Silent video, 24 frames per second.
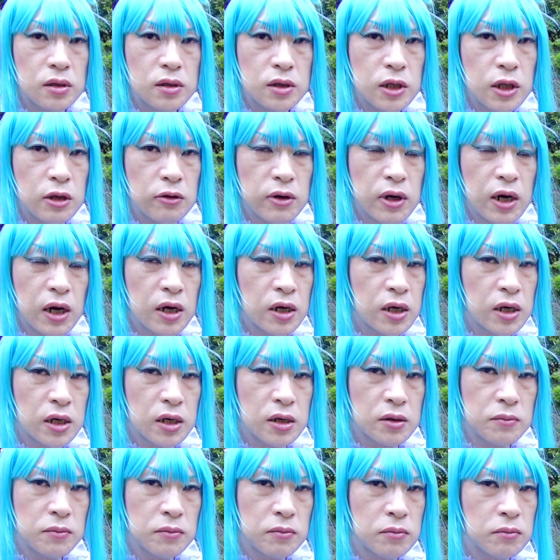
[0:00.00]
うでは
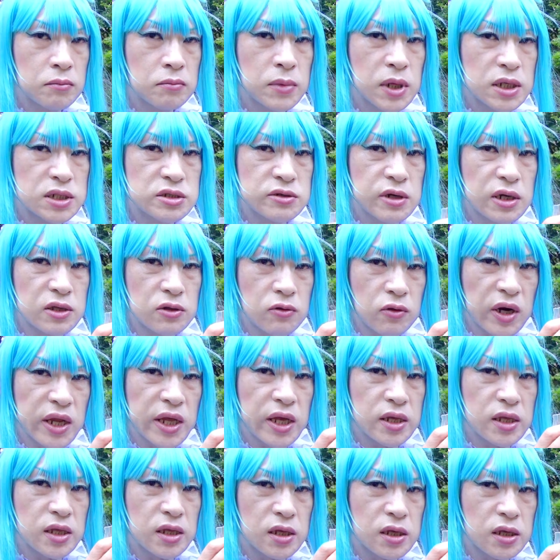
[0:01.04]
まずはどら
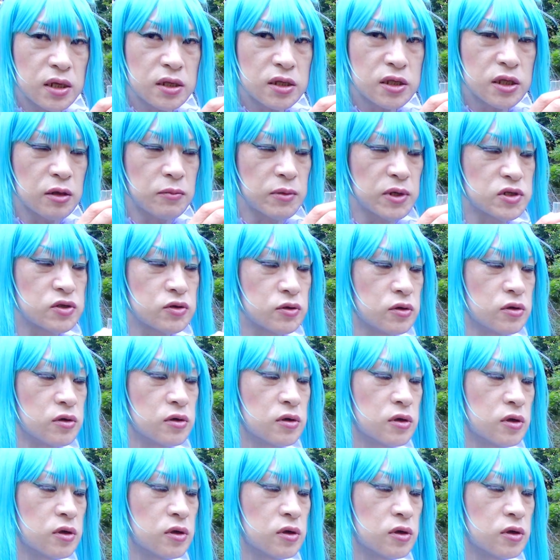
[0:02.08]
焼きいってみましょう